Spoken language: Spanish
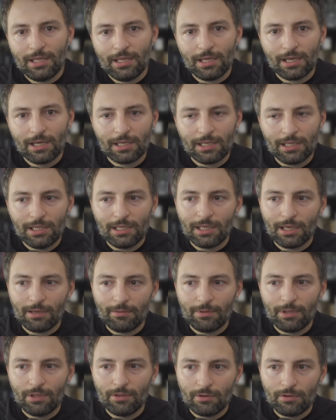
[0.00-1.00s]
aquí que ha
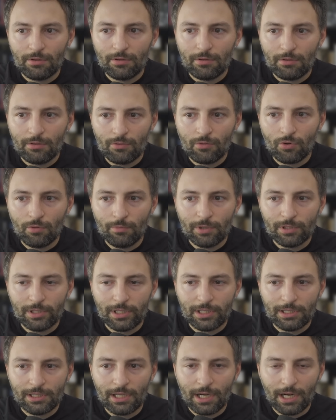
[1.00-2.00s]
habido un
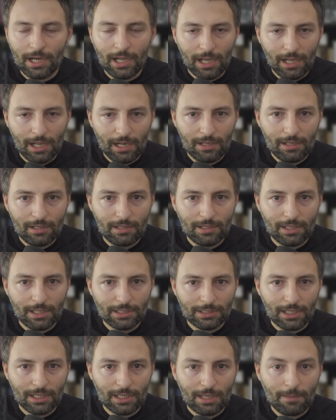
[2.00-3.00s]
componente real de
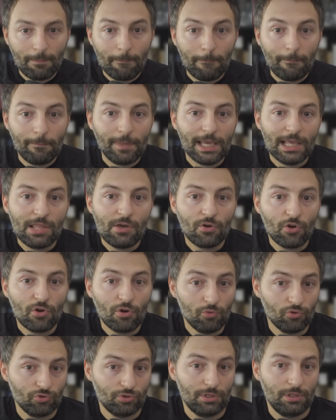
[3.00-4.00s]
ataque, pero
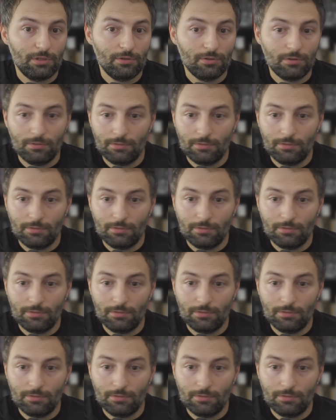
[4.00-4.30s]
como os digo,